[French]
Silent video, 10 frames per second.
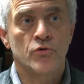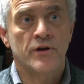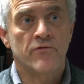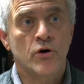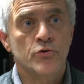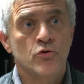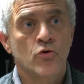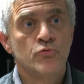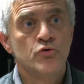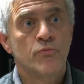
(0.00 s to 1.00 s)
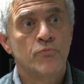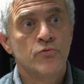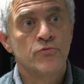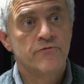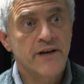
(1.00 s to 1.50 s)
d'avoir une commune
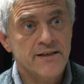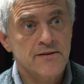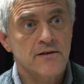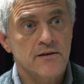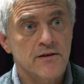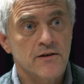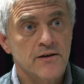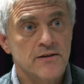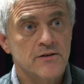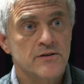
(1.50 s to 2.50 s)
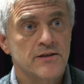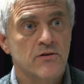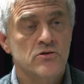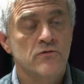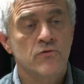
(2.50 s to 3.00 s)
plus verte, hein,
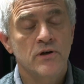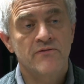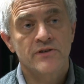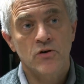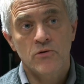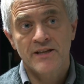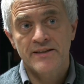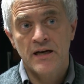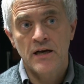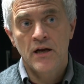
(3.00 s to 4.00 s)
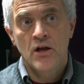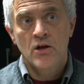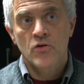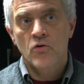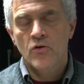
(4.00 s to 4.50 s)
d'avoir ce volet environnemental
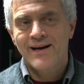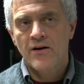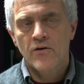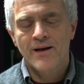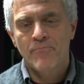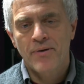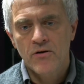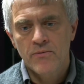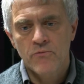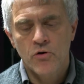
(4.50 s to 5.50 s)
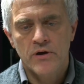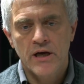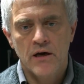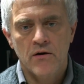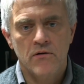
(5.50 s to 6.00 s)
donc on n'a on n'a pas le même
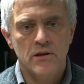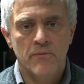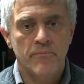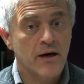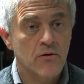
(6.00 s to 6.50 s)
regard, on n'a pas